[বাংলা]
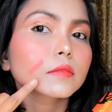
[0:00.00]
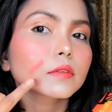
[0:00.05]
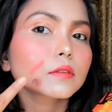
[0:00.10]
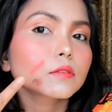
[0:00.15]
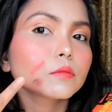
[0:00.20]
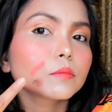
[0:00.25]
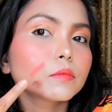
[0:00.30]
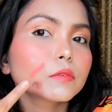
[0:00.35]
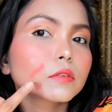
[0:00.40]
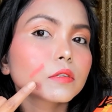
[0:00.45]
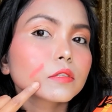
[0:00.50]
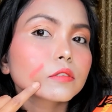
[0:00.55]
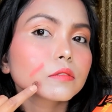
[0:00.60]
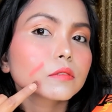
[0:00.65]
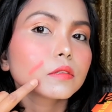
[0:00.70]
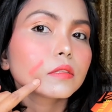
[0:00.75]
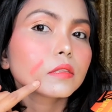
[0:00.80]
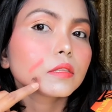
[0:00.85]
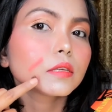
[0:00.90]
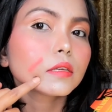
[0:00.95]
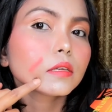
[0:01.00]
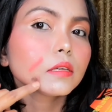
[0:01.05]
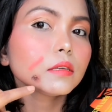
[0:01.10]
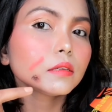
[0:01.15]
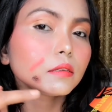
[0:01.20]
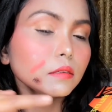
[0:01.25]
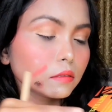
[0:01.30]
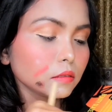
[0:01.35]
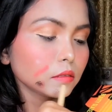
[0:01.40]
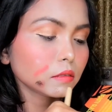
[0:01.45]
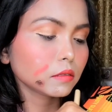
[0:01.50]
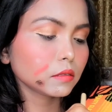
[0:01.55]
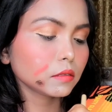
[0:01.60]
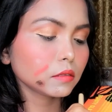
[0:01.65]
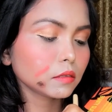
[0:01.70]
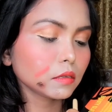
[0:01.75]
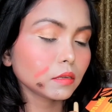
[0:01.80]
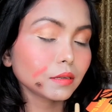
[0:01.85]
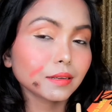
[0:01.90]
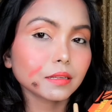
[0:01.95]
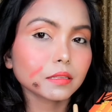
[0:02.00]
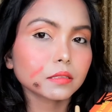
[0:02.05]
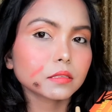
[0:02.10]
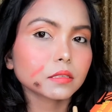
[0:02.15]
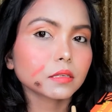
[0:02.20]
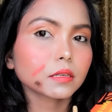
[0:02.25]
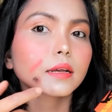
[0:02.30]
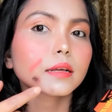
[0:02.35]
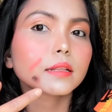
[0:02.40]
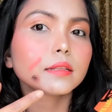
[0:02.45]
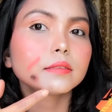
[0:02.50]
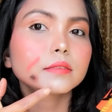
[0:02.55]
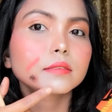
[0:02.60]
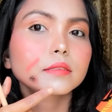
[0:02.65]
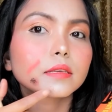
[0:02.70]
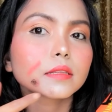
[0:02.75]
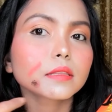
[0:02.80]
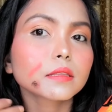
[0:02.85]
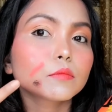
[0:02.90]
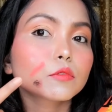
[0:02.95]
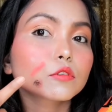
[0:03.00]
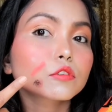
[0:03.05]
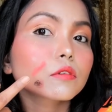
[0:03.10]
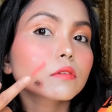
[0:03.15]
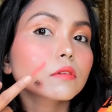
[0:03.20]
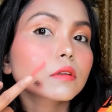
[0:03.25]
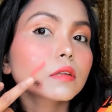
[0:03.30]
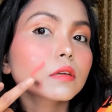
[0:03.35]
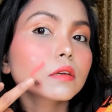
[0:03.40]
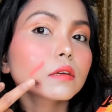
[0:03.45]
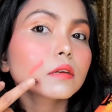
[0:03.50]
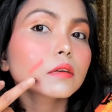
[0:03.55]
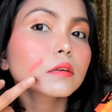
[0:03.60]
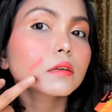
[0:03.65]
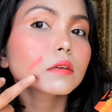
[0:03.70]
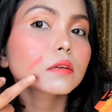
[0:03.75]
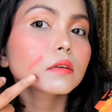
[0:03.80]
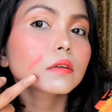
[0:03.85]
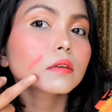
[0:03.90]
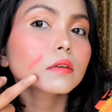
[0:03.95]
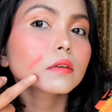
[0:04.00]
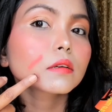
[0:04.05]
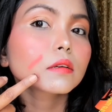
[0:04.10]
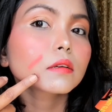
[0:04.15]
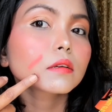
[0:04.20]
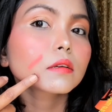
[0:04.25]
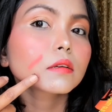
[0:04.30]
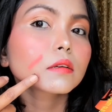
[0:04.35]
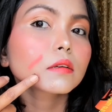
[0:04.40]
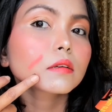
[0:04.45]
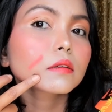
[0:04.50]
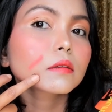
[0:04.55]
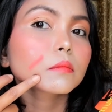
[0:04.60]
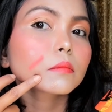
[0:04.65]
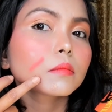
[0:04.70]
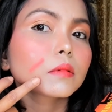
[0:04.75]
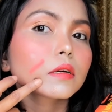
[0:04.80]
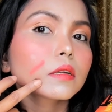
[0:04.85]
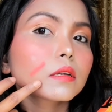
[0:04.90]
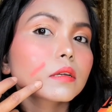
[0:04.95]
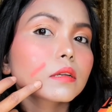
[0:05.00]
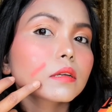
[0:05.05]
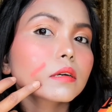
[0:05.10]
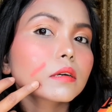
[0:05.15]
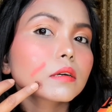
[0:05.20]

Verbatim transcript: এর উপরে যদি দিই আচ্ছা খালি স্কিনে বসলো না বাট